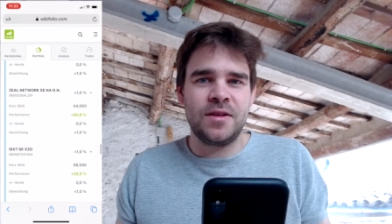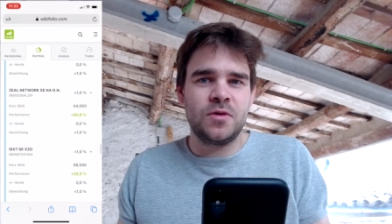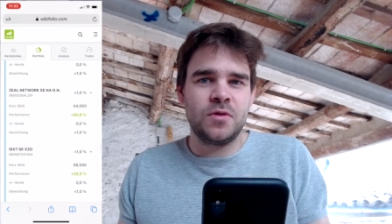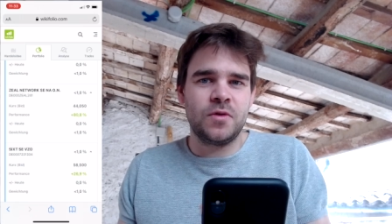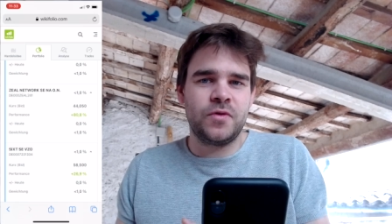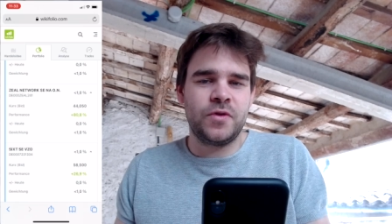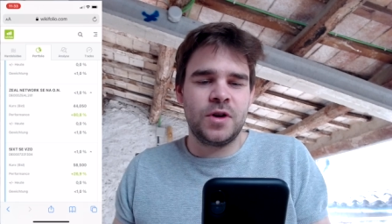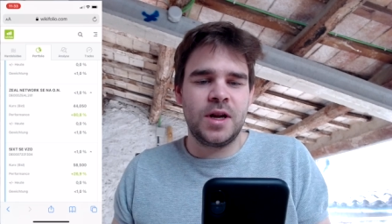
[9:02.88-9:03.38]
so
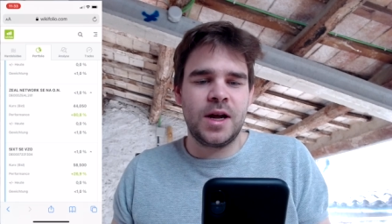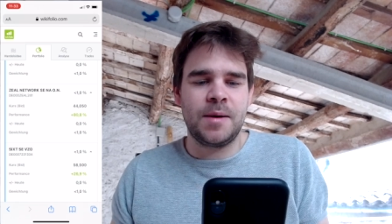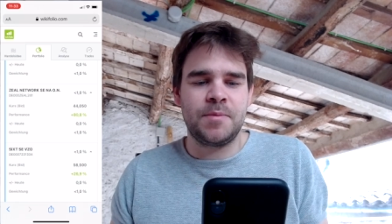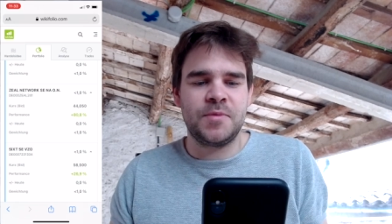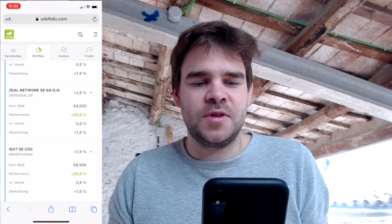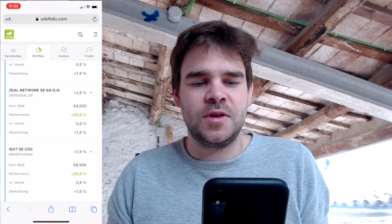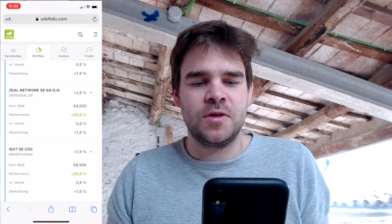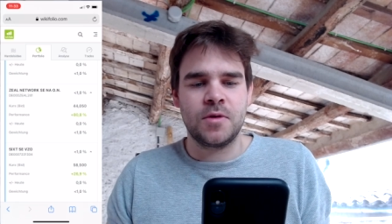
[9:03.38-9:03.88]
von der
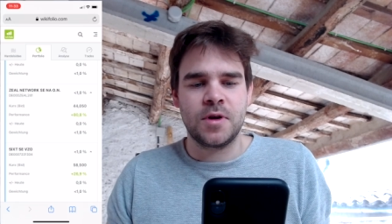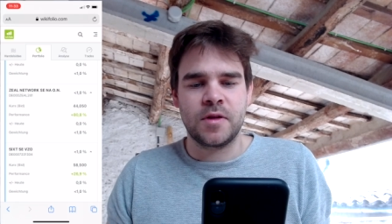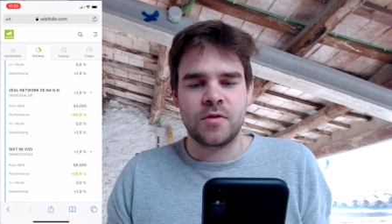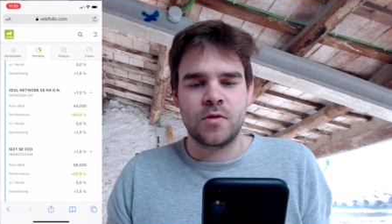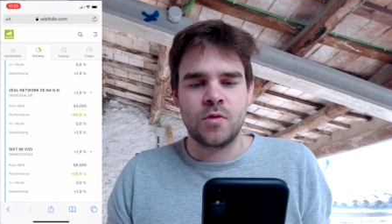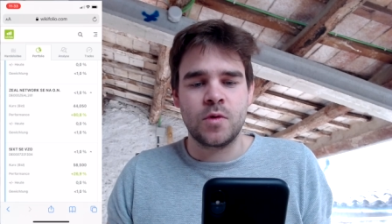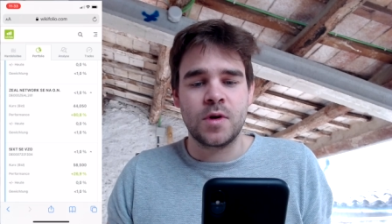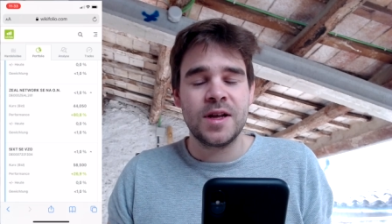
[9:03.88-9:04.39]
Absicherung
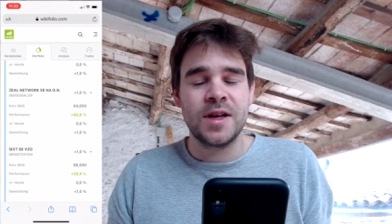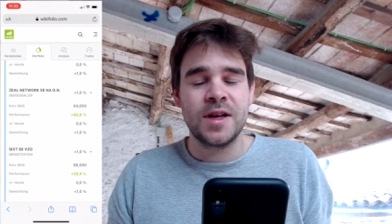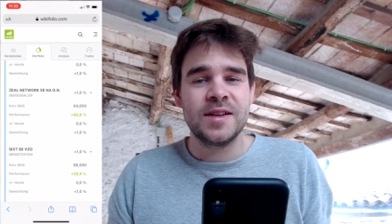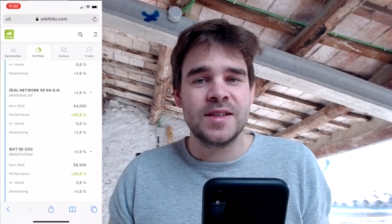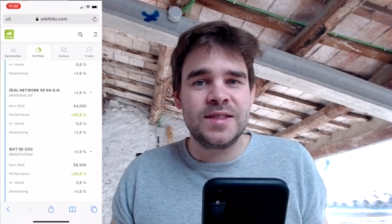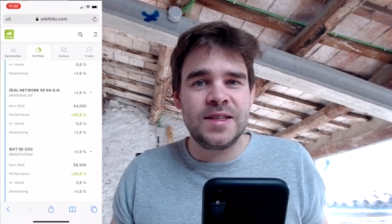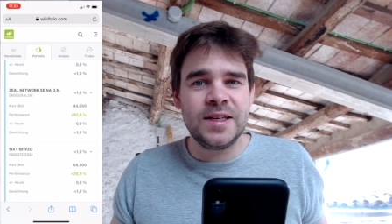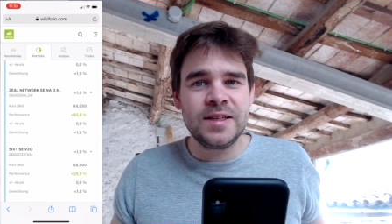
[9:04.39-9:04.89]
ganz gut.
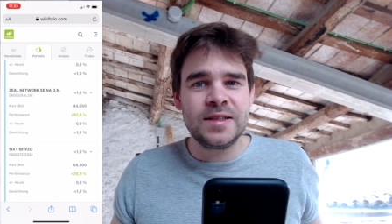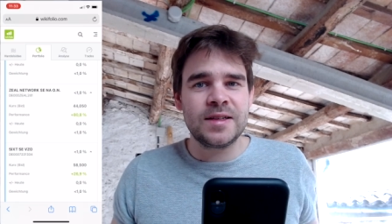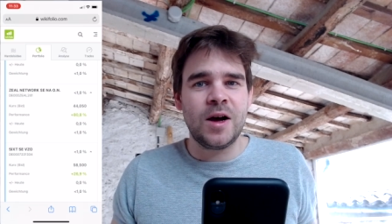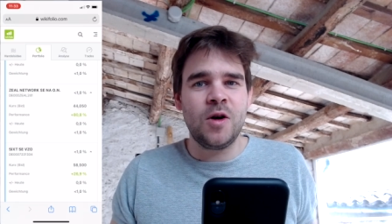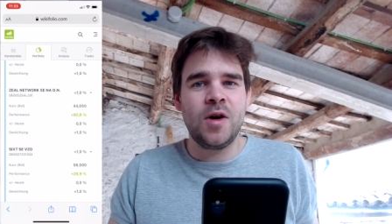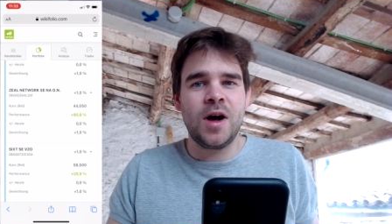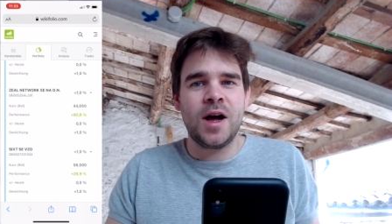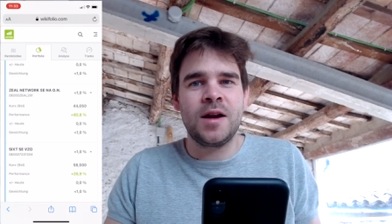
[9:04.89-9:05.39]
Sixt,
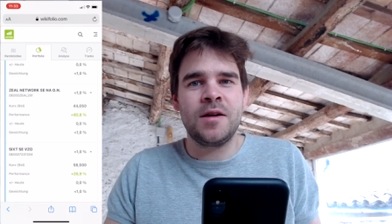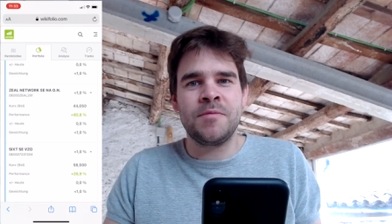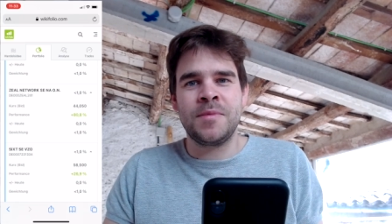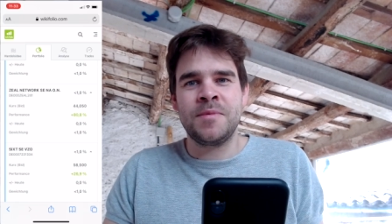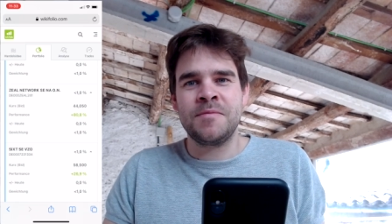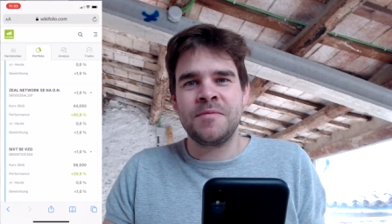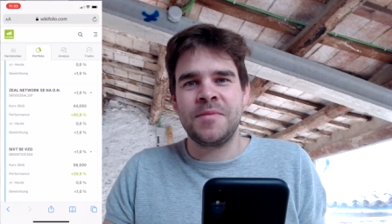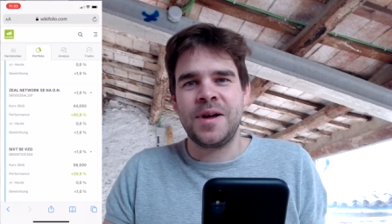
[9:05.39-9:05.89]
auch einer
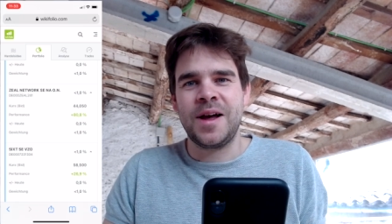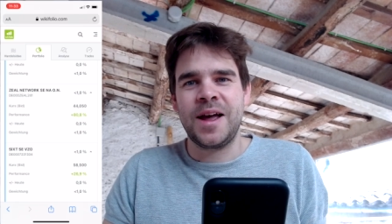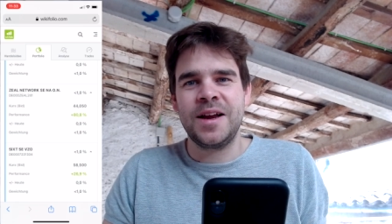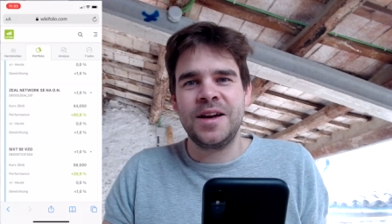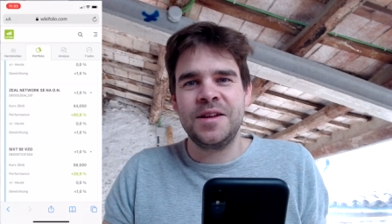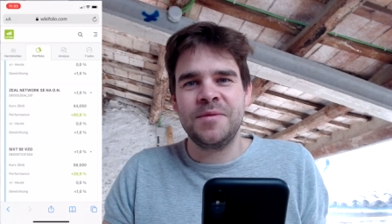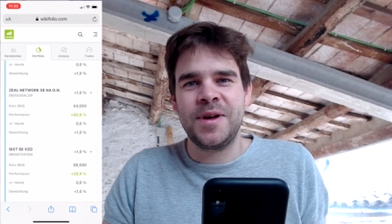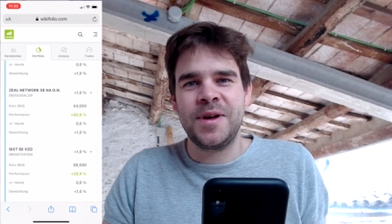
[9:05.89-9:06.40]
hm,
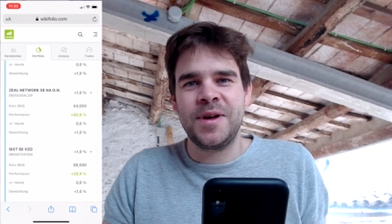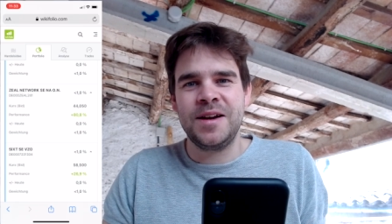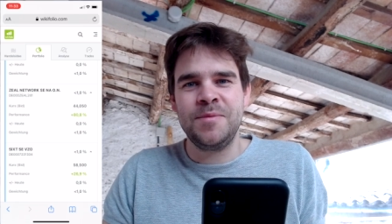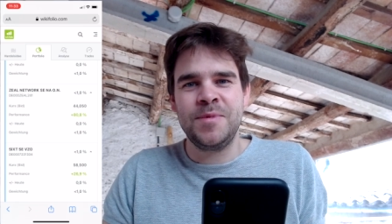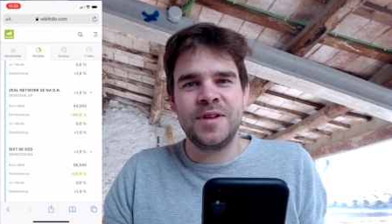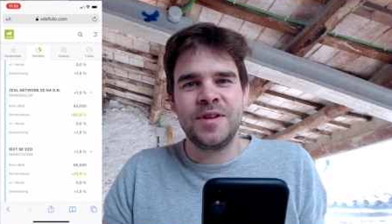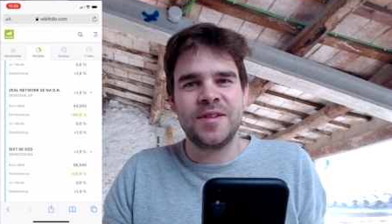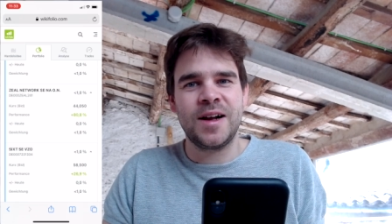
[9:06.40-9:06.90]
eigentlich meiner
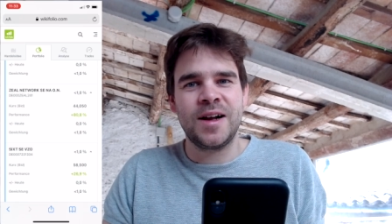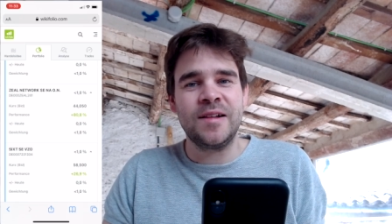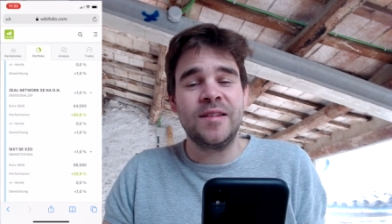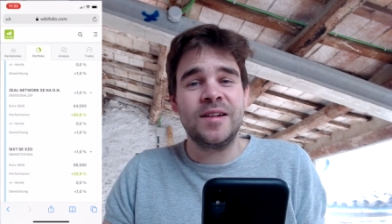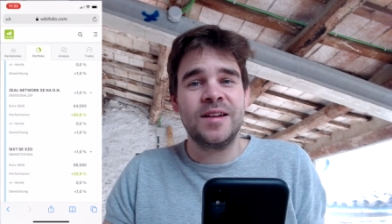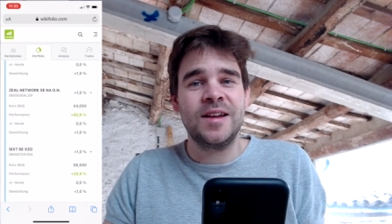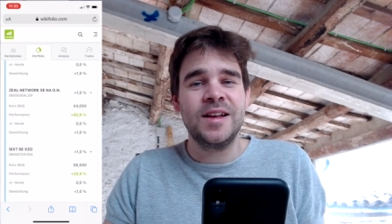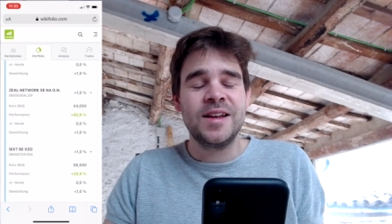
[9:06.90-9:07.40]

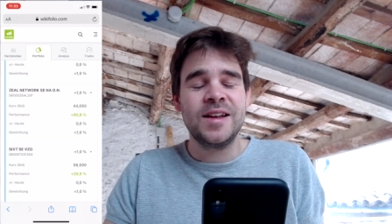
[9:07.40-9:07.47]
Lieblingsaktien,